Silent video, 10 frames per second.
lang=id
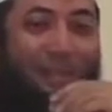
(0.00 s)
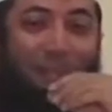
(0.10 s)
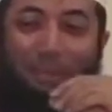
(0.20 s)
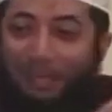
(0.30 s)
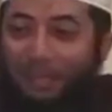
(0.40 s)
nah
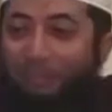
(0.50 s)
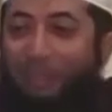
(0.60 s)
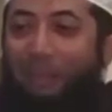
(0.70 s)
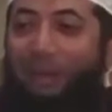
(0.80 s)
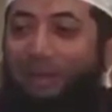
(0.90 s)
itu berarti
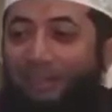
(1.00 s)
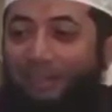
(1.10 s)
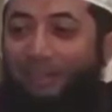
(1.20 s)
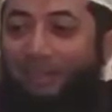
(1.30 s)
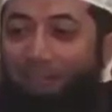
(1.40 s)
memang
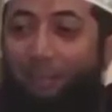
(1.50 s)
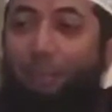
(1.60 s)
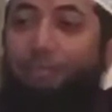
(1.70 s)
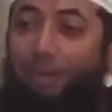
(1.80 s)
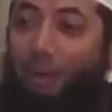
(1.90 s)

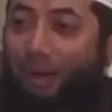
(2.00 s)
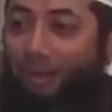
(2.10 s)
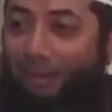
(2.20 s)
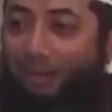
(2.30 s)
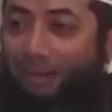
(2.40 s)
belum
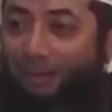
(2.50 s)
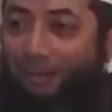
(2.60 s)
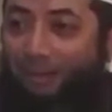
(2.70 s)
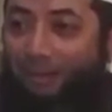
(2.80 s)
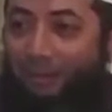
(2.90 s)
keluar.
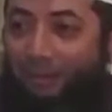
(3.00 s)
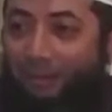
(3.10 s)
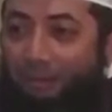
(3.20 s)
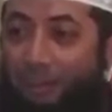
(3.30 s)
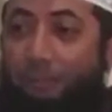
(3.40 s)

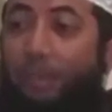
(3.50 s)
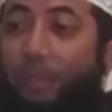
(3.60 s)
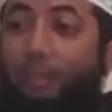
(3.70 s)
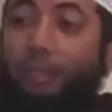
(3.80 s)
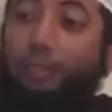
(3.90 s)
Berarti
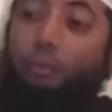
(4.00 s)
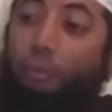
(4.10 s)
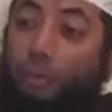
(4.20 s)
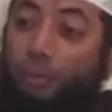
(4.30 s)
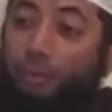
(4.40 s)
bagian dari
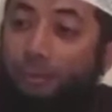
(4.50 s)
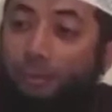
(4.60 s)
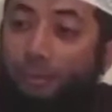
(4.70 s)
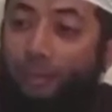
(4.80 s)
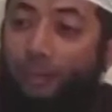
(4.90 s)
tubuh.
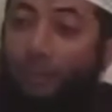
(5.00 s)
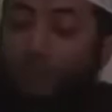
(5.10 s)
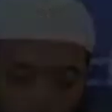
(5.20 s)
Gitu